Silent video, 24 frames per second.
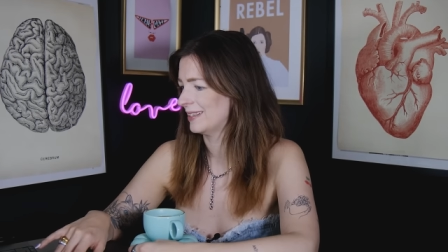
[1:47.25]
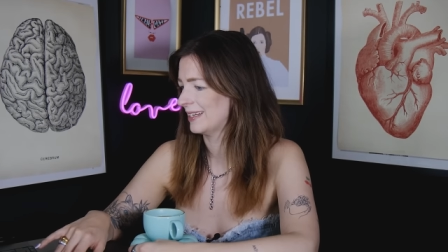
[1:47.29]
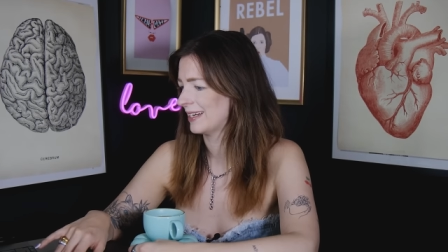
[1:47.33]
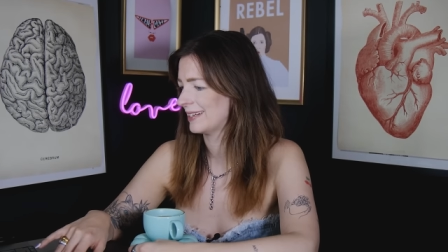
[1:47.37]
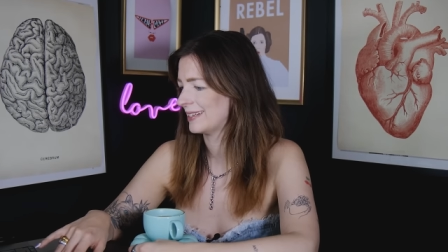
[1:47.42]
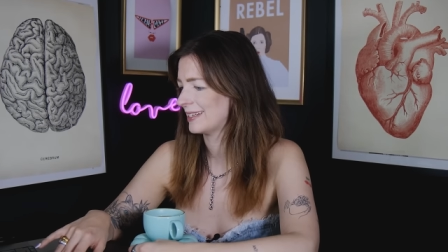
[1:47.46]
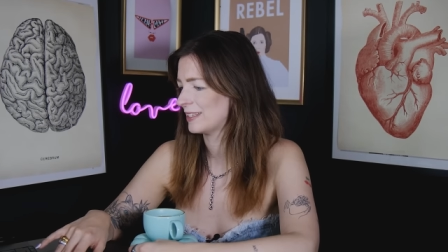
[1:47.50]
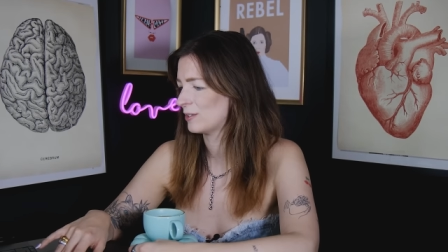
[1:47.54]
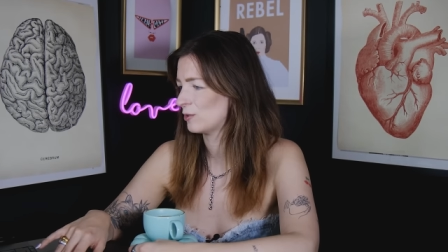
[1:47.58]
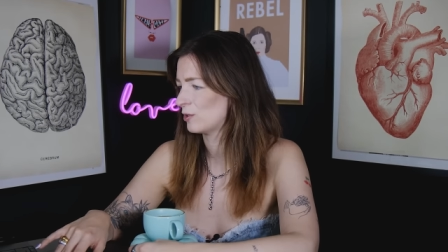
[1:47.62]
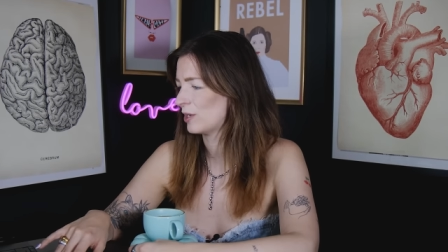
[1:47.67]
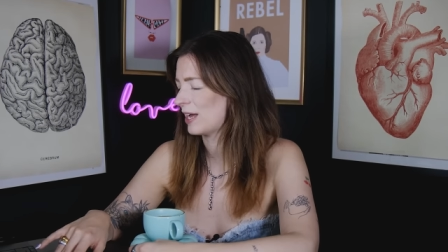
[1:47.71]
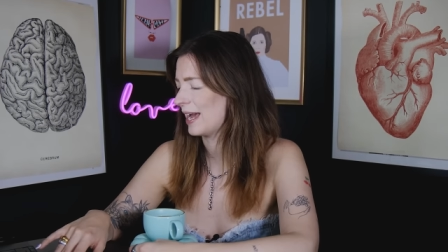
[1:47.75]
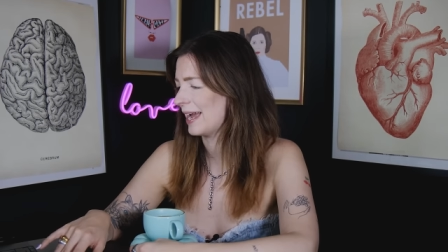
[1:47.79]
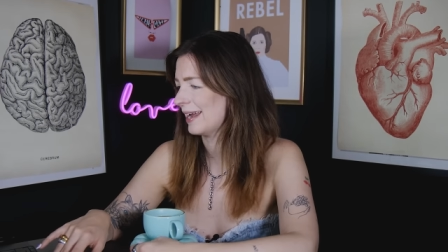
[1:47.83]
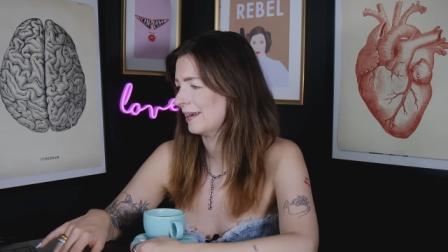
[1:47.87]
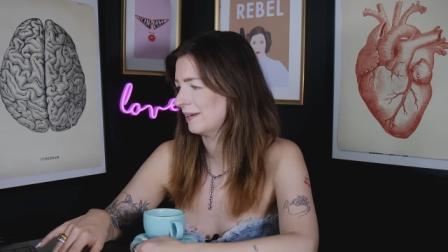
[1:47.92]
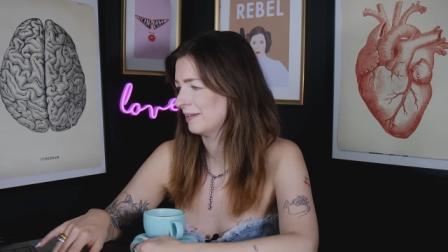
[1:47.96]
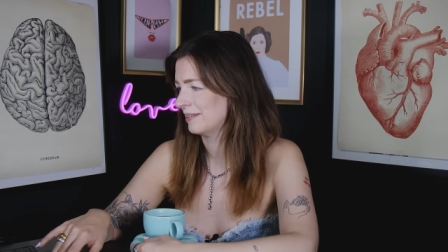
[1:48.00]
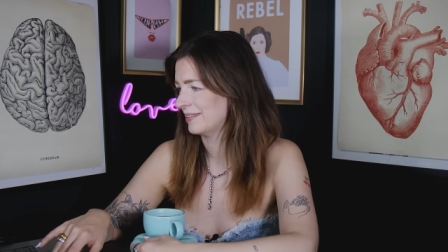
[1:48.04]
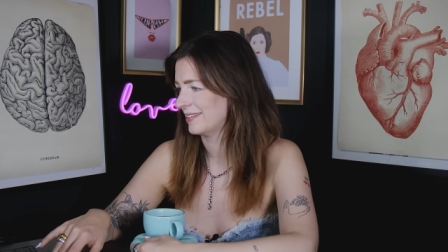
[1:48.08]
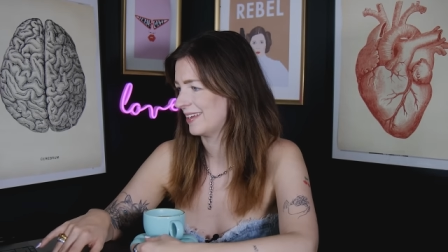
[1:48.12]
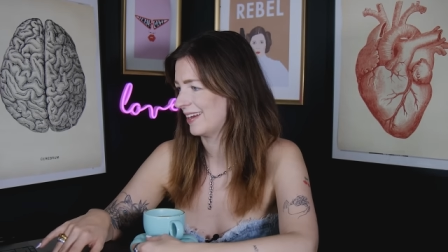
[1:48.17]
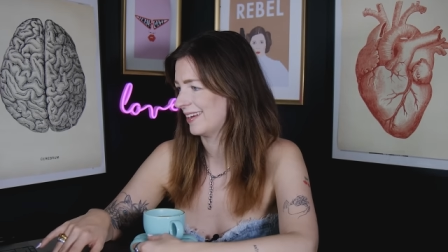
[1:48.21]
Die hat da so eine
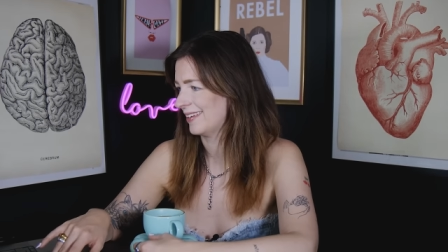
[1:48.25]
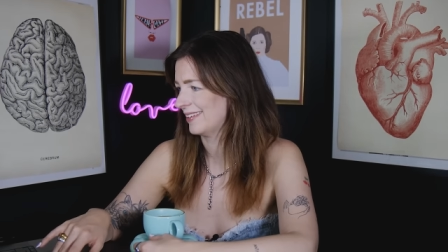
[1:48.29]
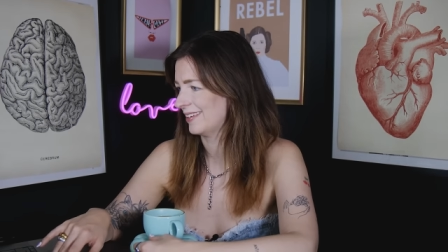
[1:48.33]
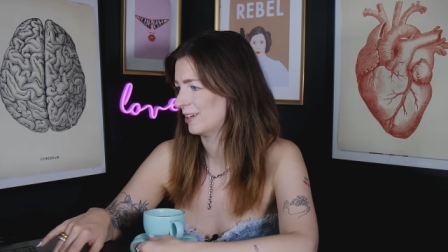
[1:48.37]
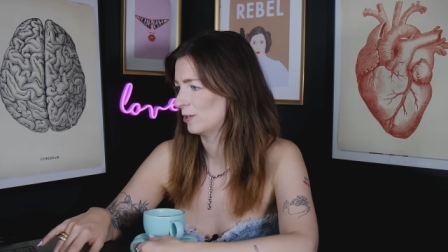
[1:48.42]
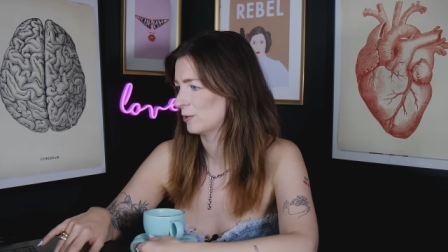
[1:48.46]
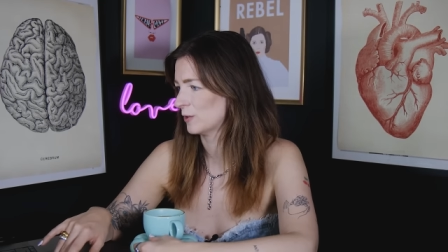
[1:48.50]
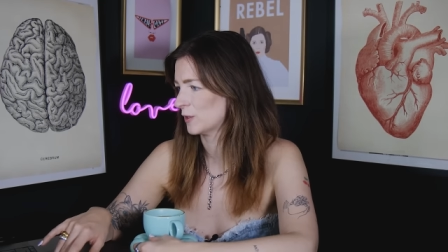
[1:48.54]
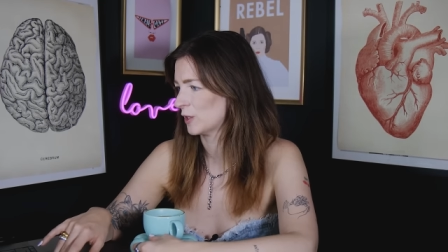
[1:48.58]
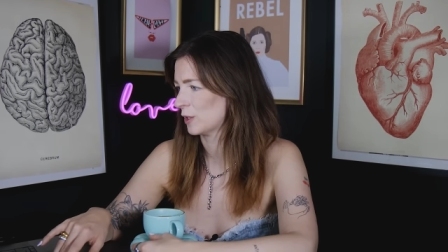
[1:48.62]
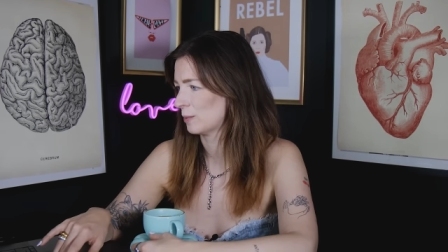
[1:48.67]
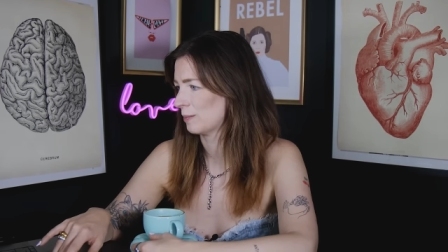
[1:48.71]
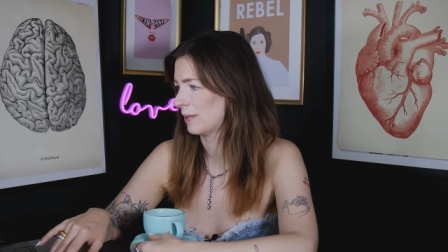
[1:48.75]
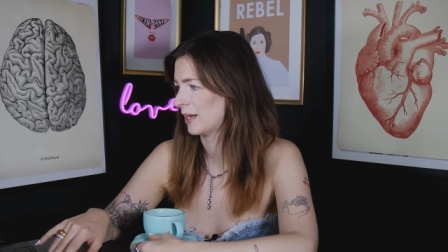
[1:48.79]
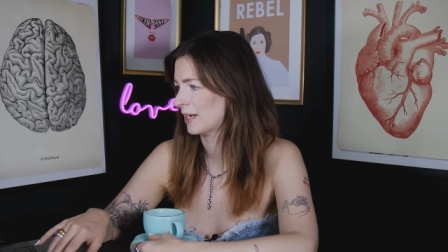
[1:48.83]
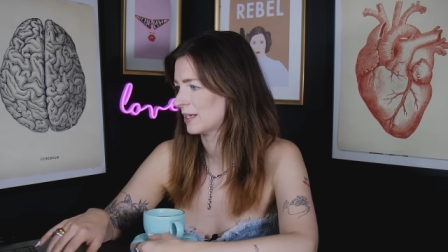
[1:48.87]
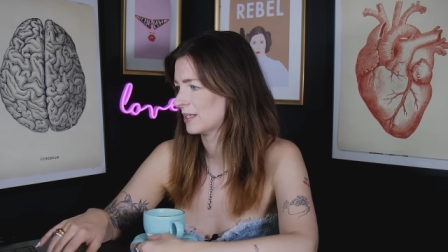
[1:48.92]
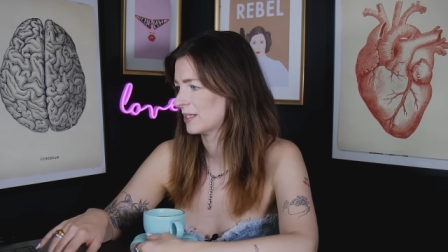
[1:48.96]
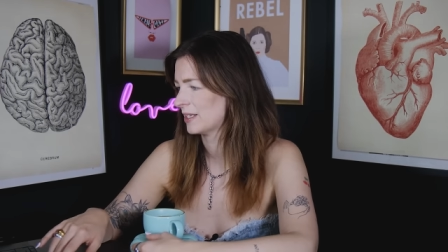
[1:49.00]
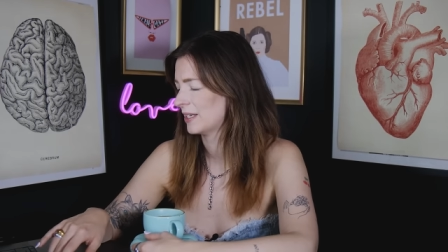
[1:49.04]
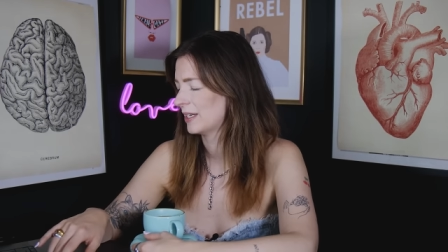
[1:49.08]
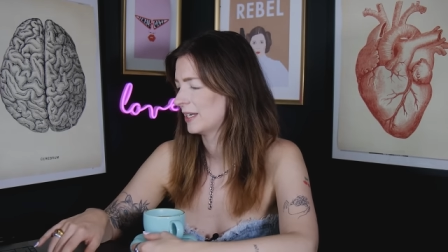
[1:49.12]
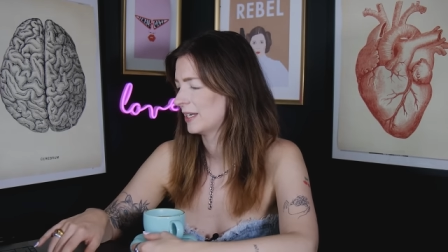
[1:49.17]
eigene Sache draus gemacht.